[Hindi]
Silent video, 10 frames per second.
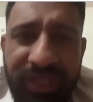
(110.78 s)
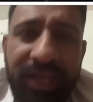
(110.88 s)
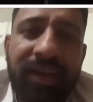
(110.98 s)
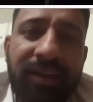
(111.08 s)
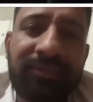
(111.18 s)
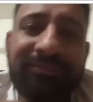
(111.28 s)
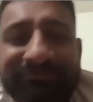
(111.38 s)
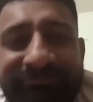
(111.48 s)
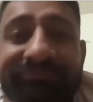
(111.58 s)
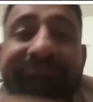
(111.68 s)
चार
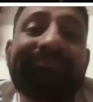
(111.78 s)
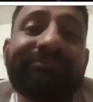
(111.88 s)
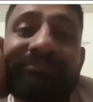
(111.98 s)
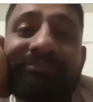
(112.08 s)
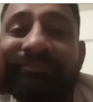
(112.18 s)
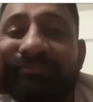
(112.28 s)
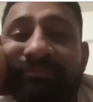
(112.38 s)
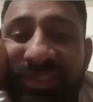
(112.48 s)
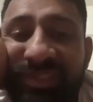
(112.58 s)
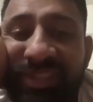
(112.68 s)

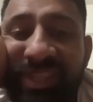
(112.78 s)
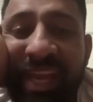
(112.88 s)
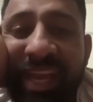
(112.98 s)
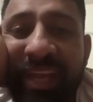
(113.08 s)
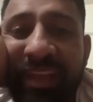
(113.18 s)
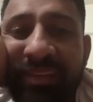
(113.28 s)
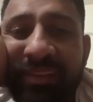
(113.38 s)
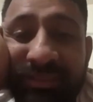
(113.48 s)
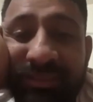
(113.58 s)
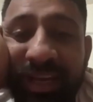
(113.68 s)
पाँच छ
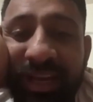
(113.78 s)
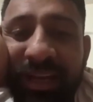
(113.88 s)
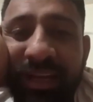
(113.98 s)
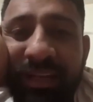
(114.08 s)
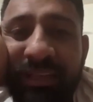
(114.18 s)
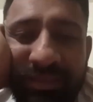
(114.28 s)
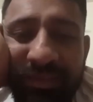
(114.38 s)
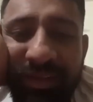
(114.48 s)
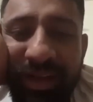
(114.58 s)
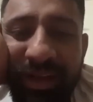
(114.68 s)
सात
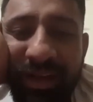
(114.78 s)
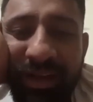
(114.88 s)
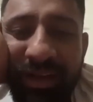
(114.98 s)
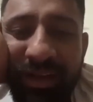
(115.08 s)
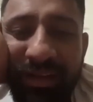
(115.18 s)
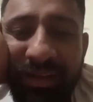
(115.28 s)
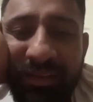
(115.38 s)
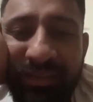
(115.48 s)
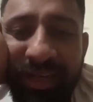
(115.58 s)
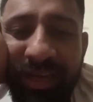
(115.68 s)
सवा आठ
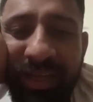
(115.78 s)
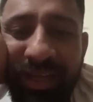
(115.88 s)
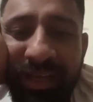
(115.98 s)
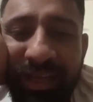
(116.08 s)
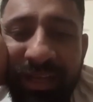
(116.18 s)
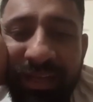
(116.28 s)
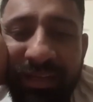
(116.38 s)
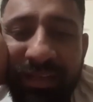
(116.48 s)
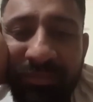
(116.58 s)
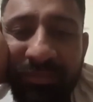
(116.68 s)
साढ़े
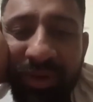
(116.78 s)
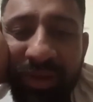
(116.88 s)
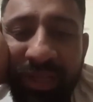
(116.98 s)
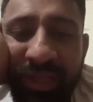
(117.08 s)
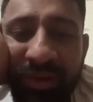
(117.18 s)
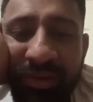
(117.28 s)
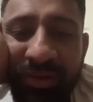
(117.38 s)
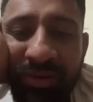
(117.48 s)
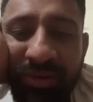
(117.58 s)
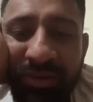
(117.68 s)
आठ पौने नौ
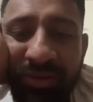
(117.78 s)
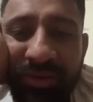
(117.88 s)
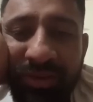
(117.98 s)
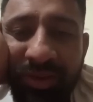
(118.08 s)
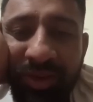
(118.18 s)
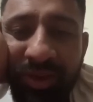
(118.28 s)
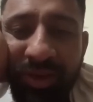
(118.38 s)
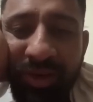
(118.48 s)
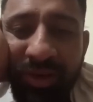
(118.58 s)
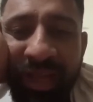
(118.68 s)
नौ
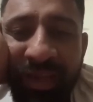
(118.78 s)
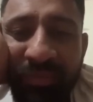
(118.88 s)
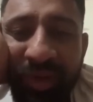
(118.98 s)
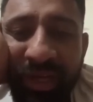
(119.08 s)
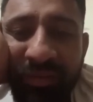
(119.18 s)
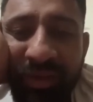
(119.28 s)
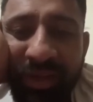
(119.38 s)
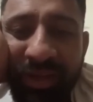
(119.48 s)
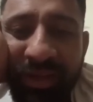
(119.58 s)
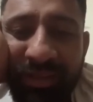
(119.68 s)
नाइन पॉइंट
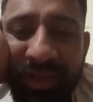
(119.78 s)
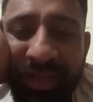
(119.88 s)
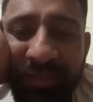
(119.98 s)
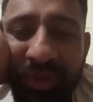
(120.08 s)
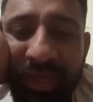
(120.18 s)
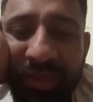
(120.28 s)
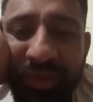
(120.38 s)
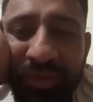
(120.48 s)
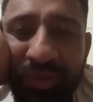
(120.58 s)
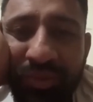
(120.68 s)
वन नाइन पॉइंट टू